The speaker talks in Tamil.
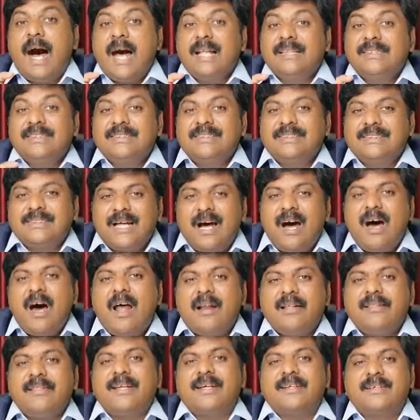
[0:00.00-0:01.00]
அது
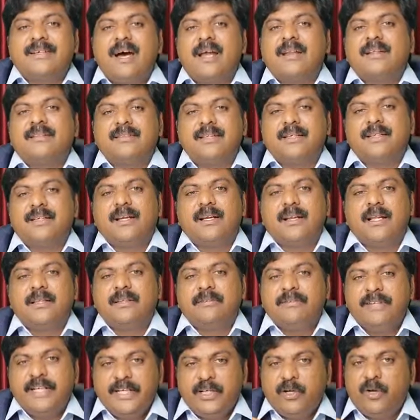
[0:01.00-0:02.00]
சார்ந்த கருத்துக்கள்
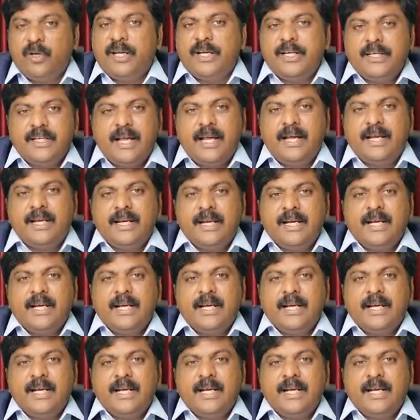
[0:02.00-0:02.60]
அந்த வீடியோவில் என்ன